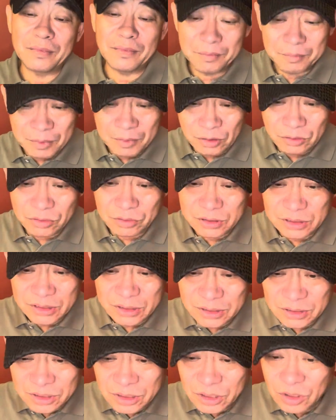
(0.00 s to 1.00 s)
毛主
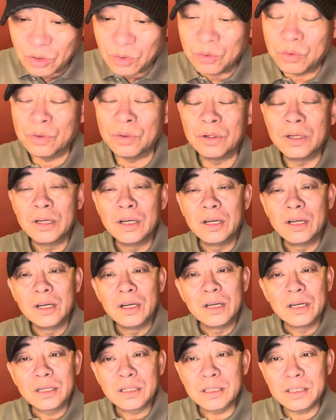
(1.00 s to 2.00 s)
席一路
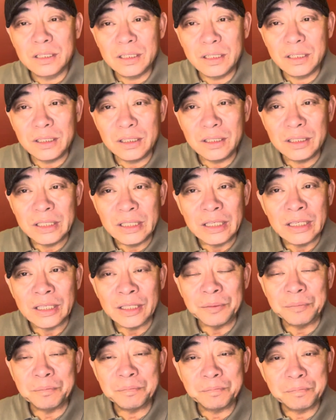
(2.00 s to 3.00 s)
刻意
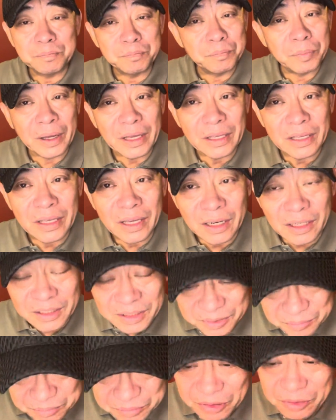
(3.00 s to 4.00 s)
的培养
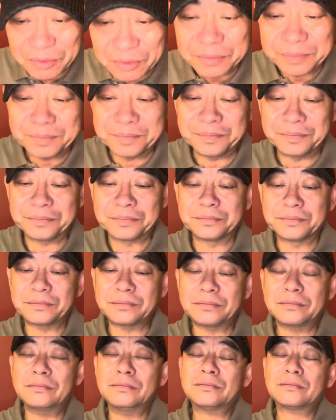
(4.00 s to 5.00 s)
林彪，
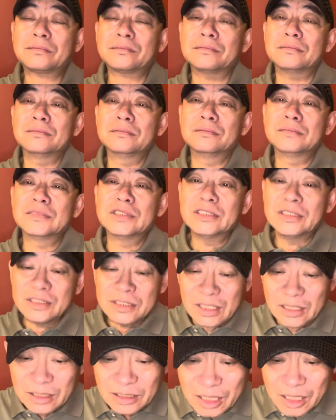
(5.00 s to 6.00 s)

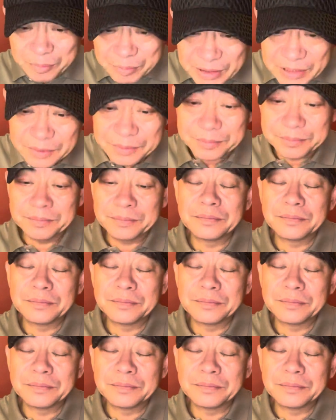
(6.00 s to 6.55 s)
让他带兵。